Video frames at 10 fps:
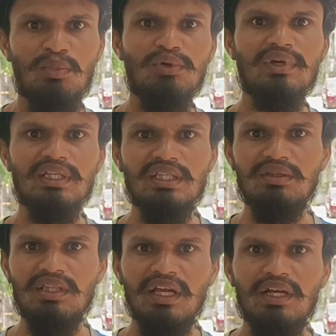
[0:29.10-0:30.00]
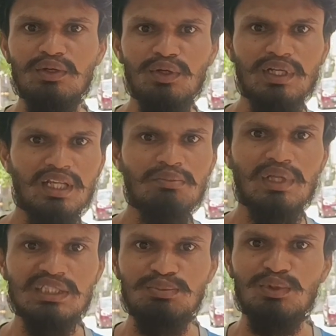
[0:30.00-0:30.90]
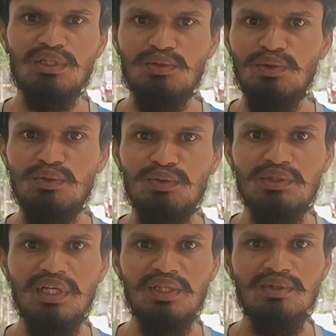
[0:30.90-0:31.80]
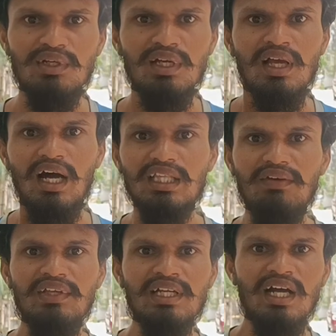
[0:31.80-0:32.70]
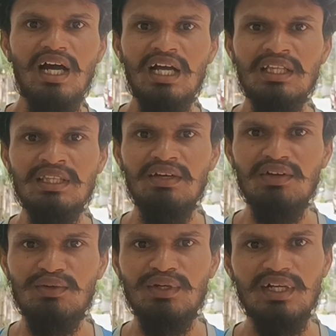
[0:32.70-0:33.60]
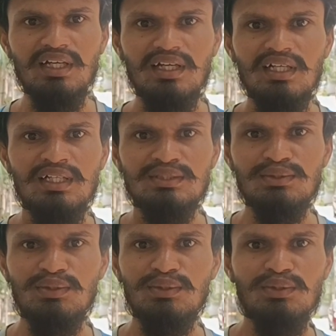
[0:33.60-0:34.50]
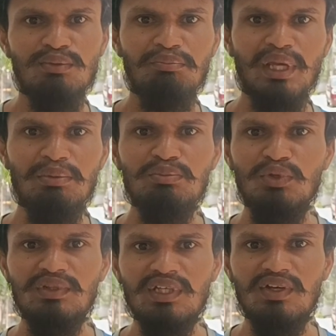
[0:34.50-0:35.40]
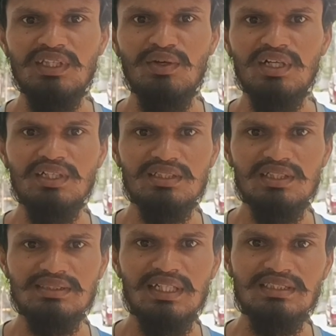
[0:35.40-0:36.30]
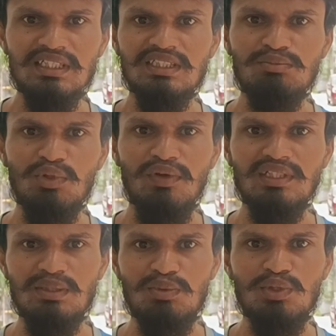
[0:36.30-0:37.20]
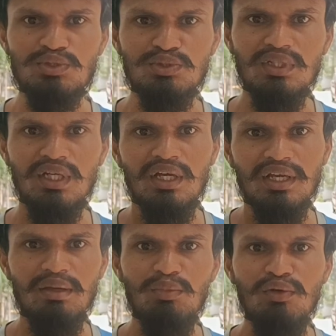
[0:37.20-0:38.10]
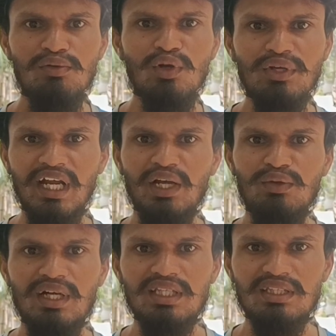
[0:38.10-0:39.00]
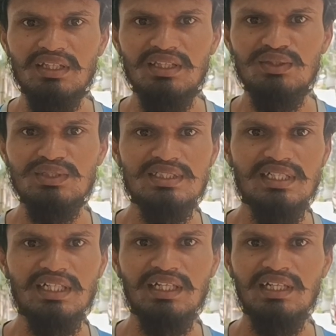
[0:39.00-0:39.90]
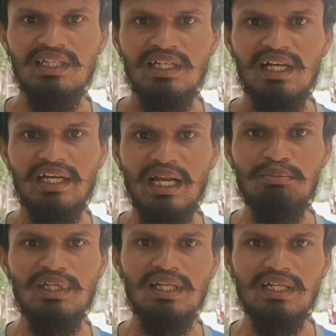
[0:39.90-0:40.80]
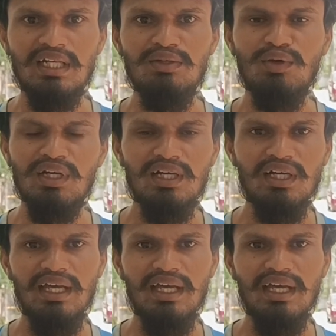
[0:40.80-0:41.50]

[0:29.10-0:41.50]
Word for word: మూవీ అయితే హిట్ కొట్టాలని నేను స్ఫూర్తిగా కోరుకుంటున్నాను అదేవిధంగా ఆనంద్ దేవరకొండ సో బేబీ మూవీ తర్వాత ఒక సెన్సేషన్ మూవీ అని చెప్పుకోవచ్చు ఈ మూవీలో ట్యాటు కానీ తను చేసే క్రైమ్ థ్రిల్లర్ కానీ ఒక